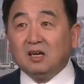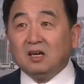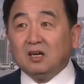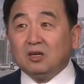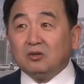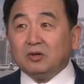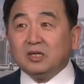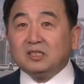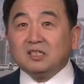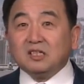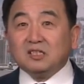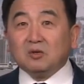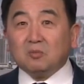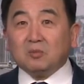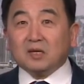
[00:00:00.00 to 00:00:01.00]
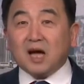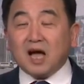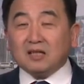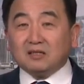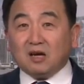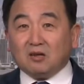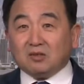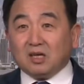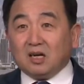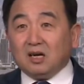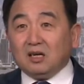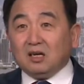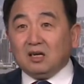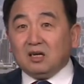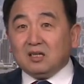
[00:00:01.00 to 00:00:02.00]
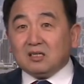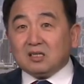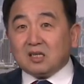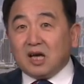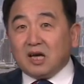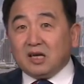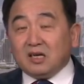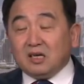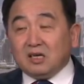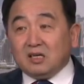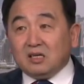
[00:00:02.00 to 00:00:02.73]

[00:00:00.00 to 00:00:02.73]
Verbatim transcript: 所以这是我们看到的，在